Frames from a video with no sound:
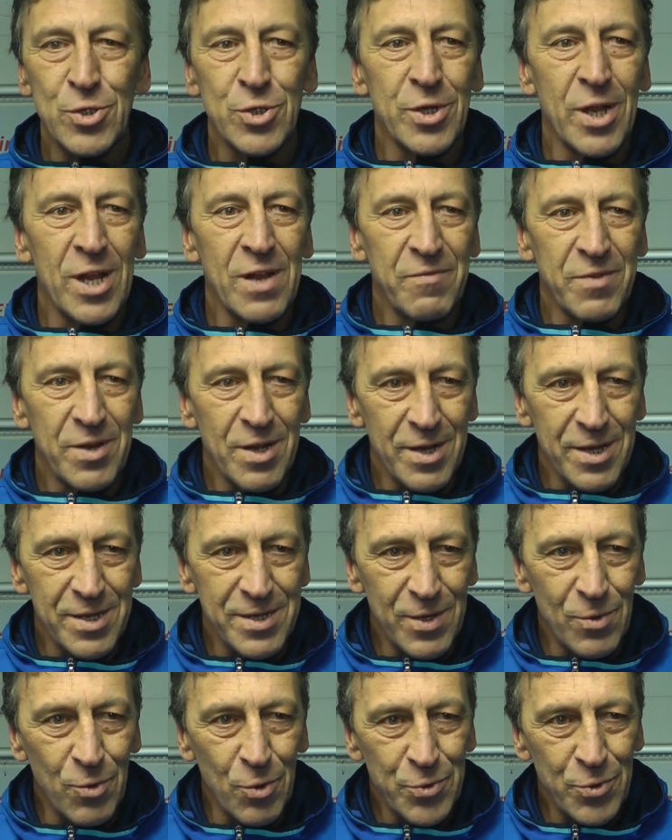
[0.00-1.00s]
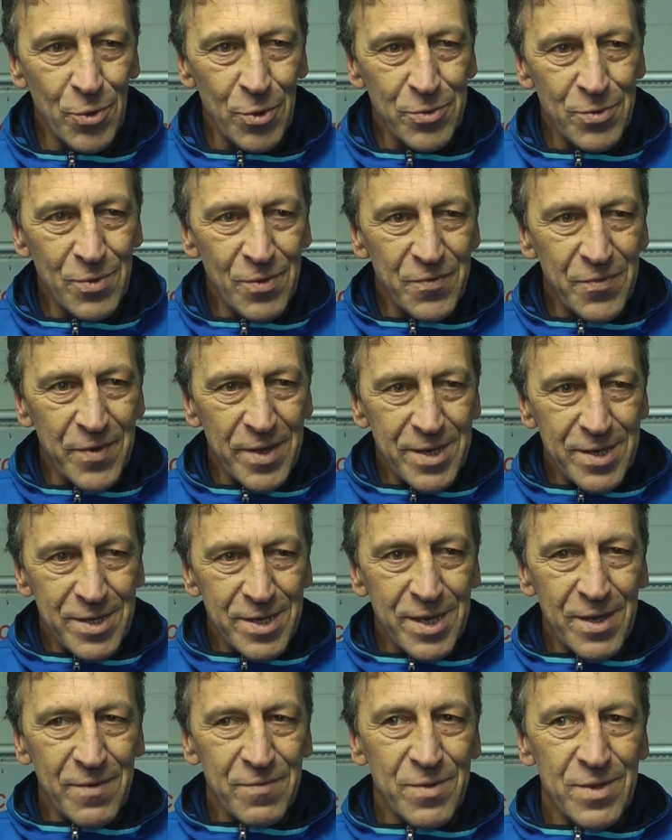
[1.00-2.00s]
schnell wieder in die Grundordnung
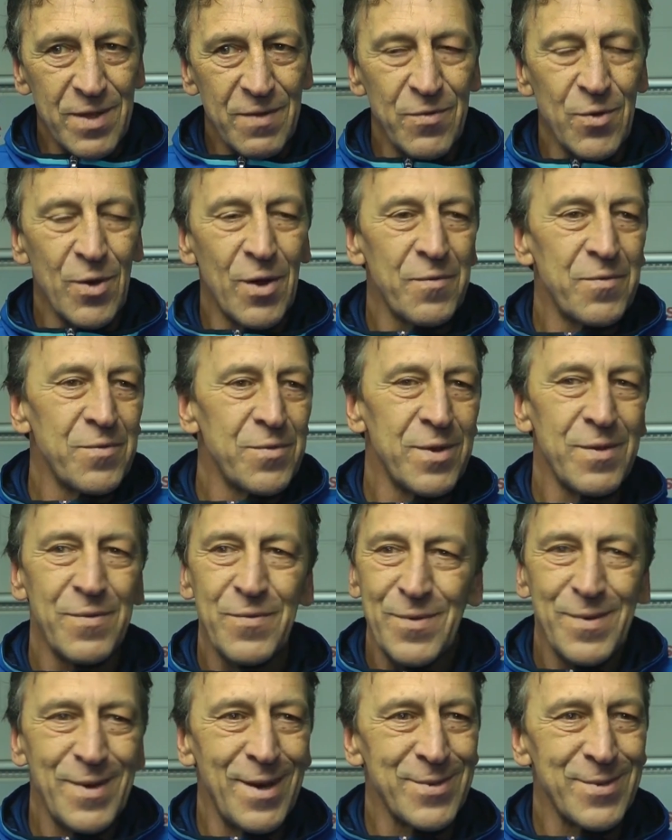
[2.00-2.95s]
finden, defensiv wie offensiv.